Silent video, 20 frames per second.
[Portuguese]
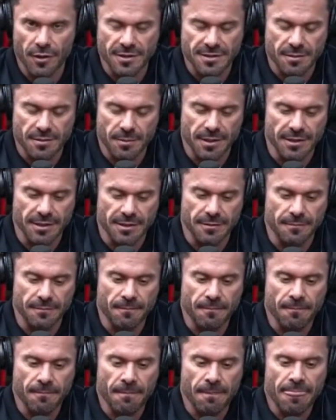Resolvi
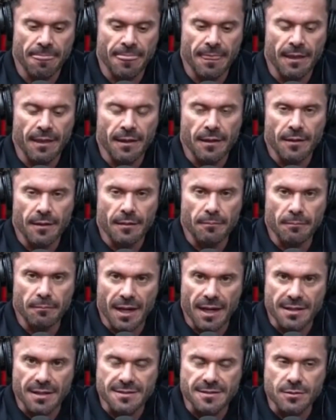surfar.
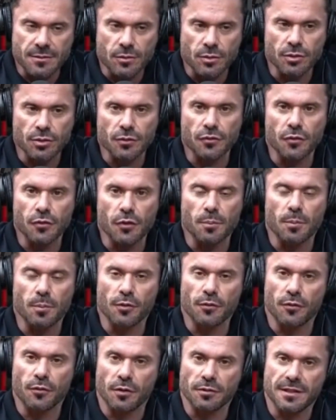Peguei meu
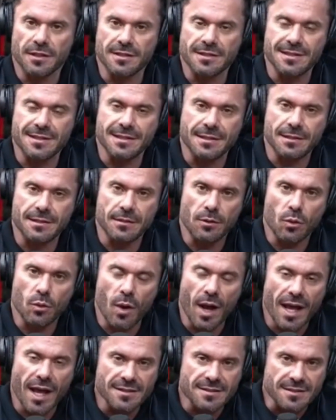carro, fui para a Barra da
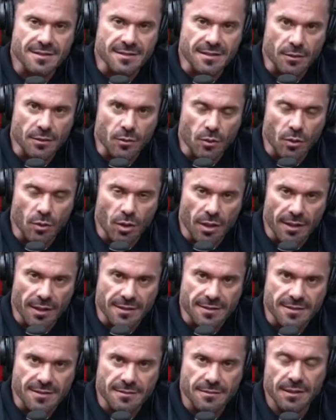Tijuca,
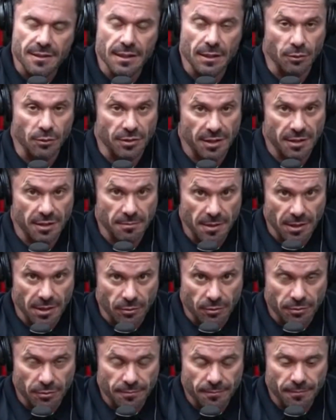levei minha
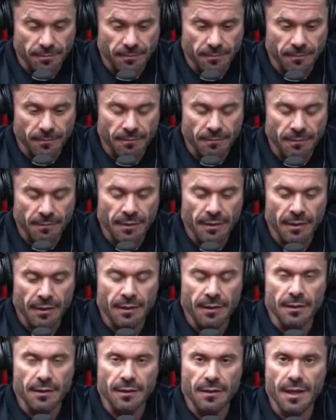prancha,
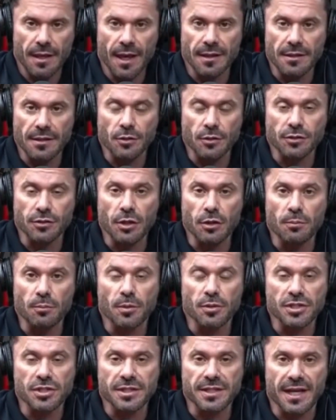um
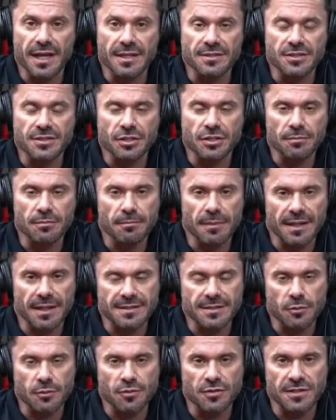longboard muito fera,
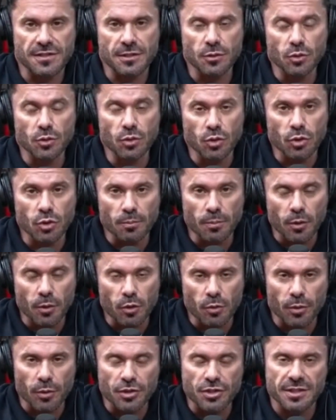feito pelo
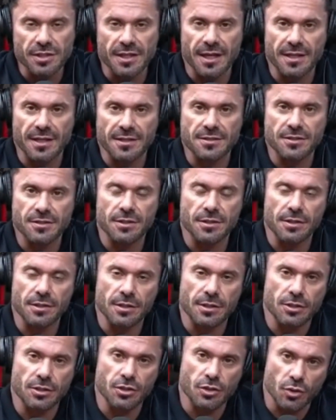Nilo, não
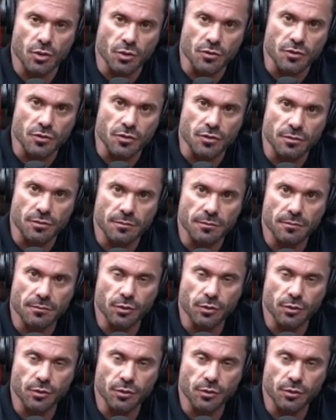pelo Shibuya.